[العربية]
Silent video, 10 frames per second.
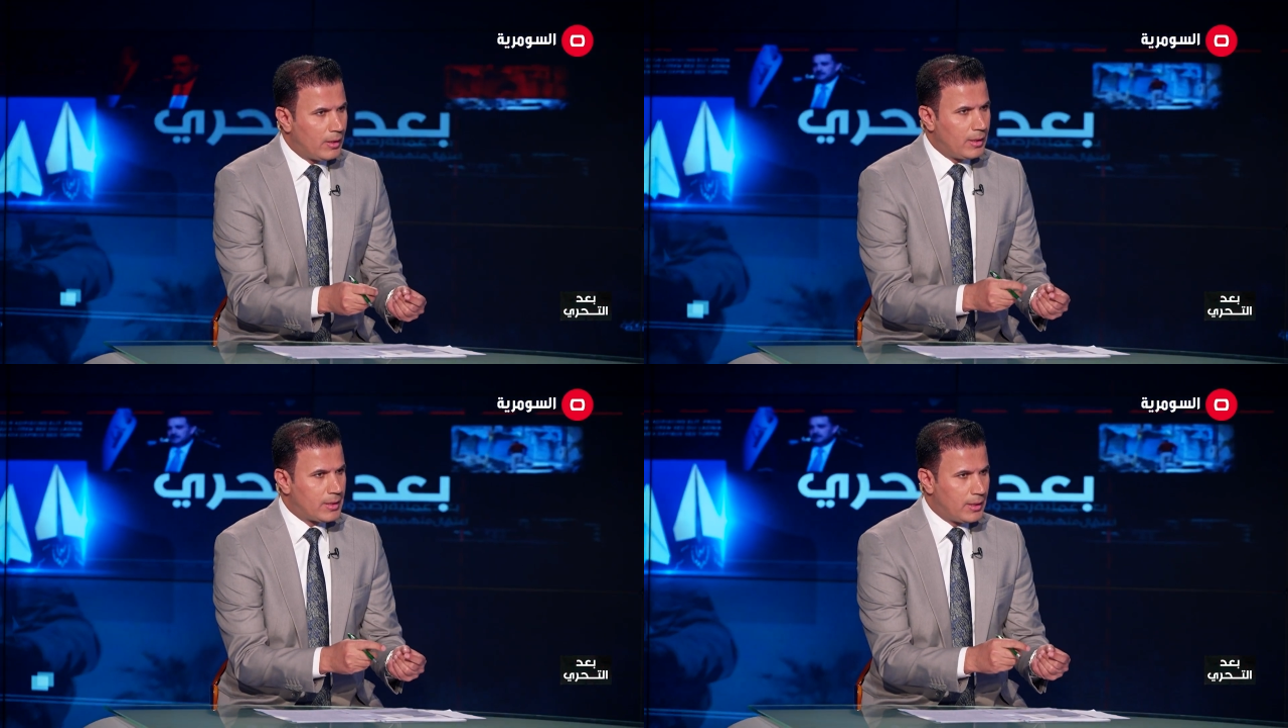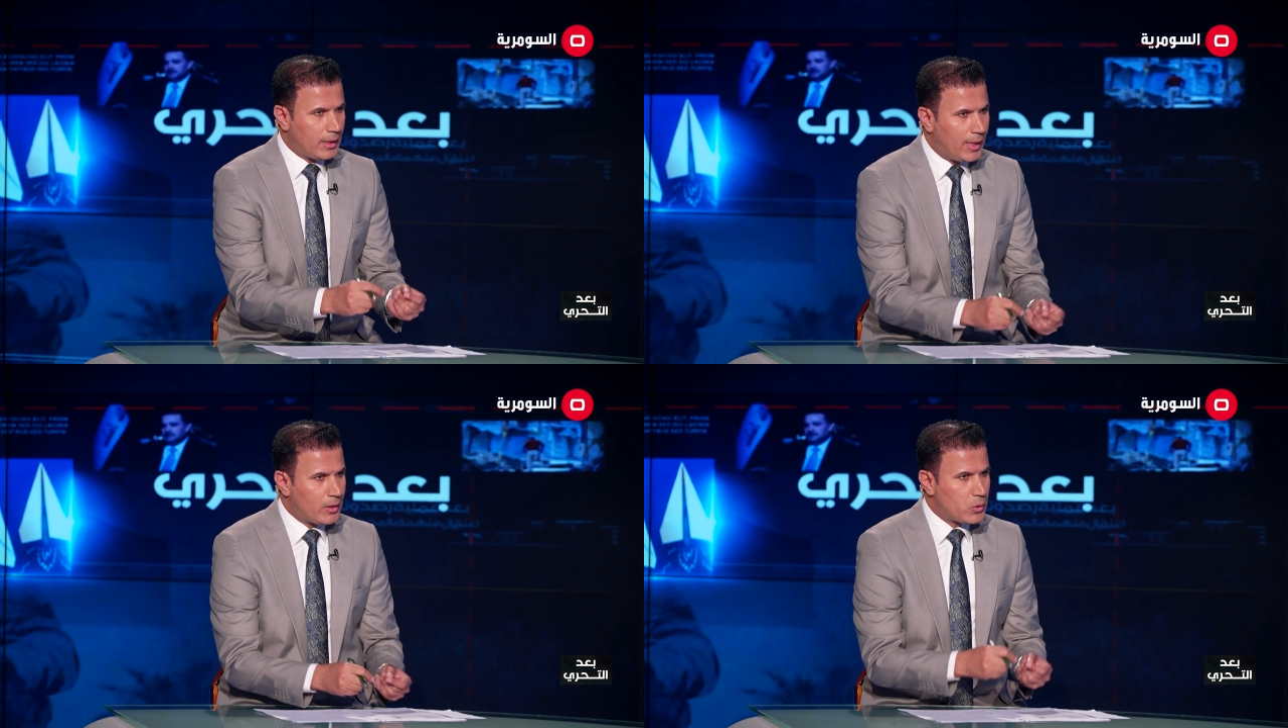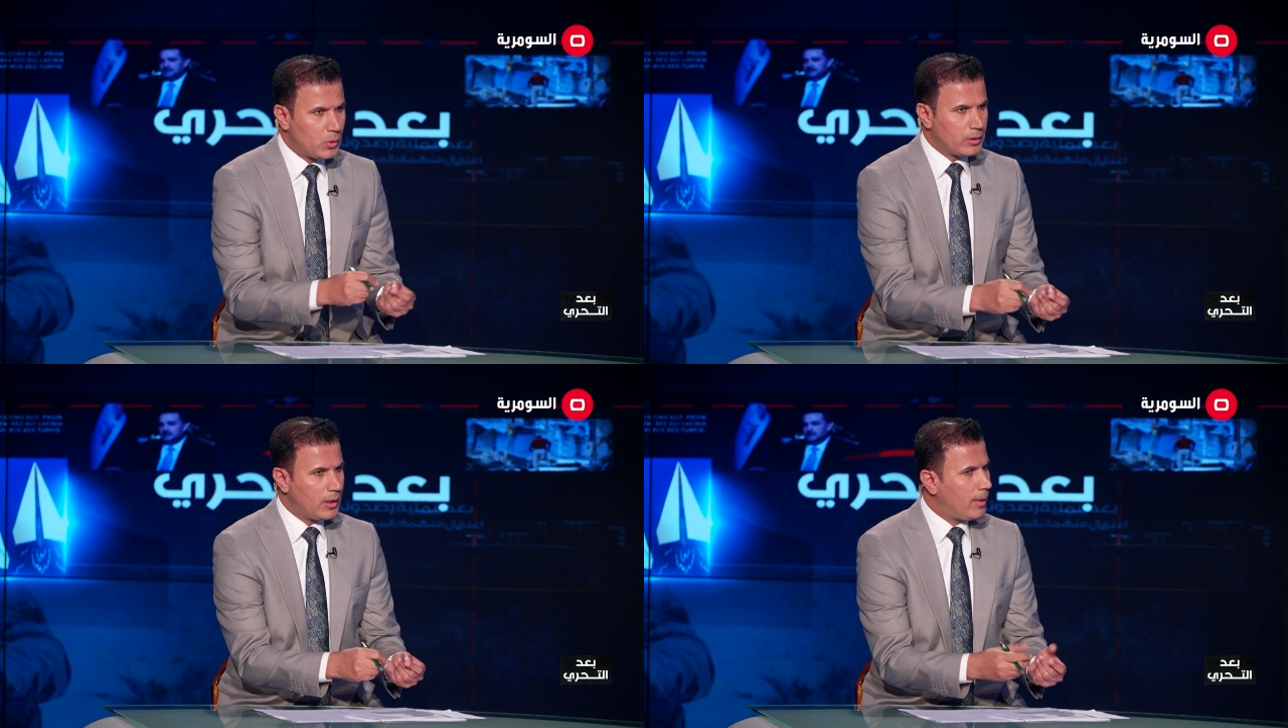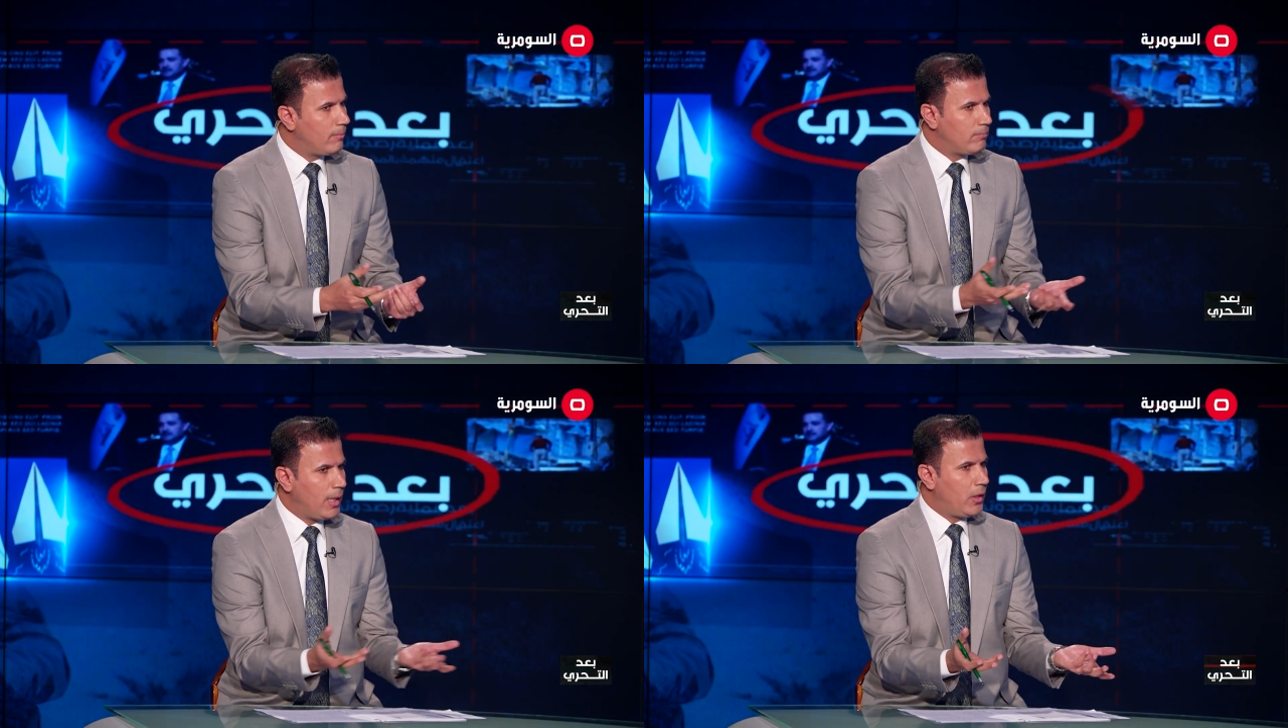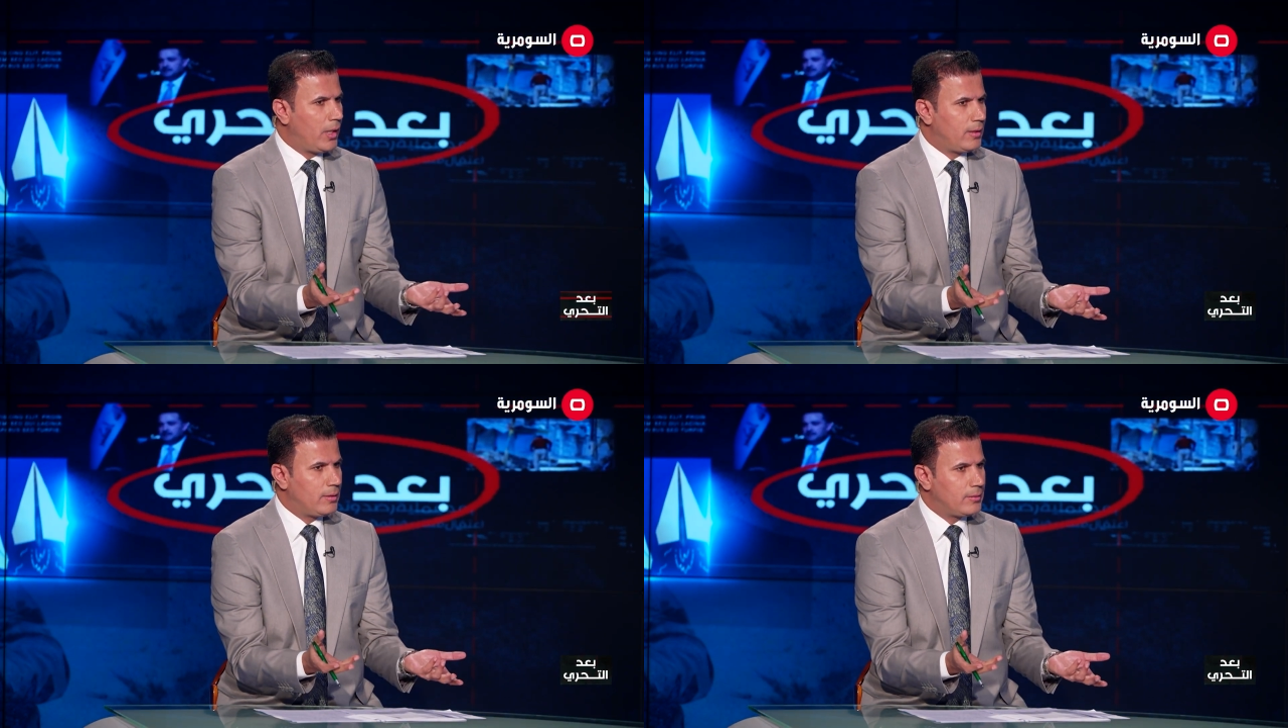لاستغلال السلطه ام
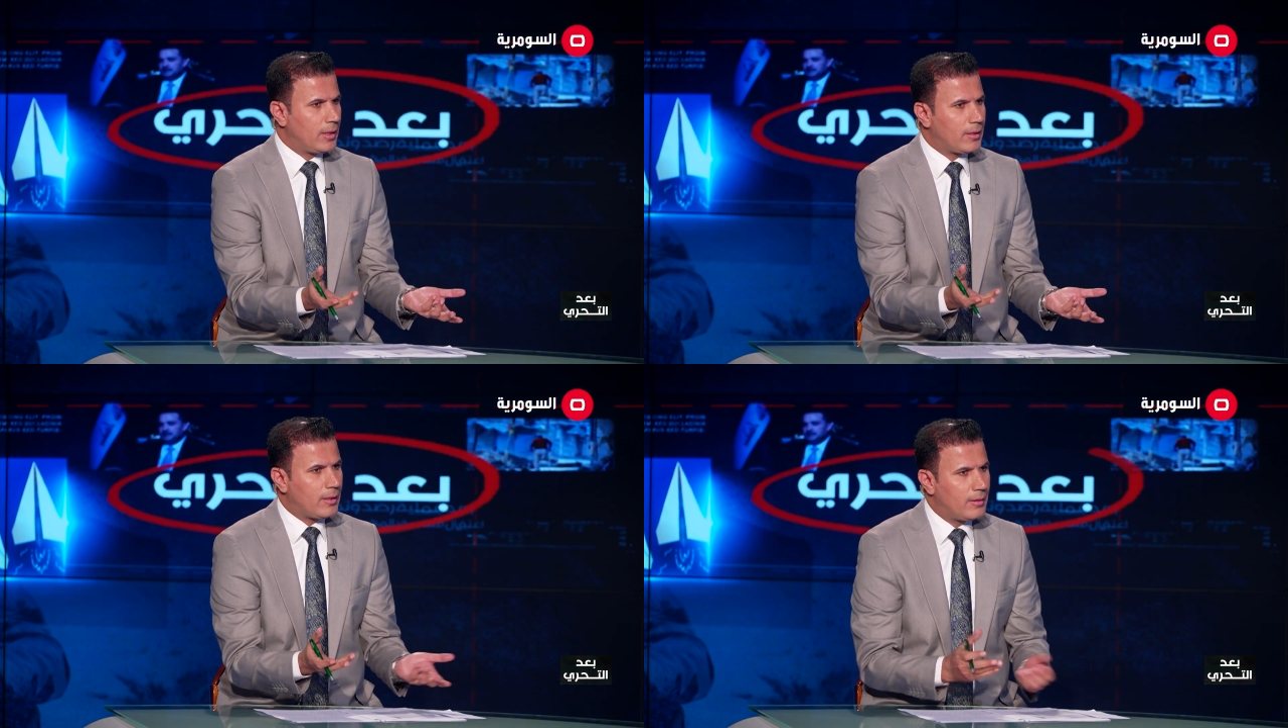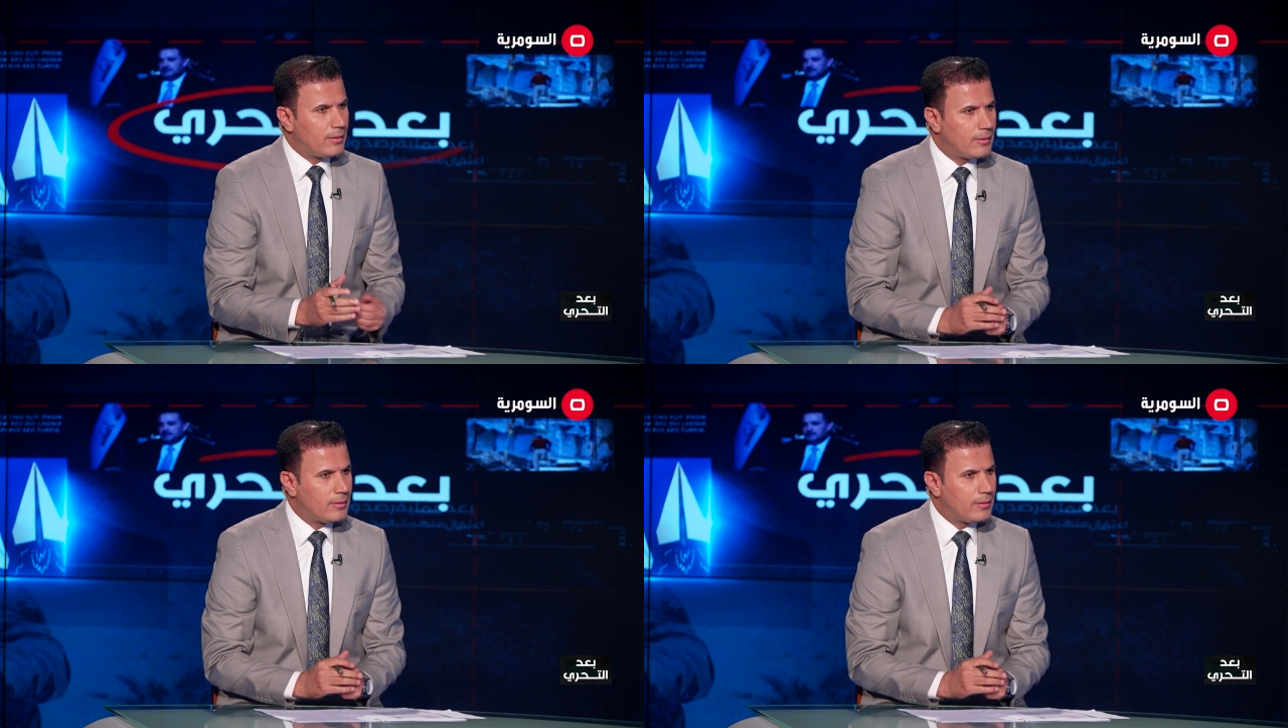ماذا تقرا؟ شوف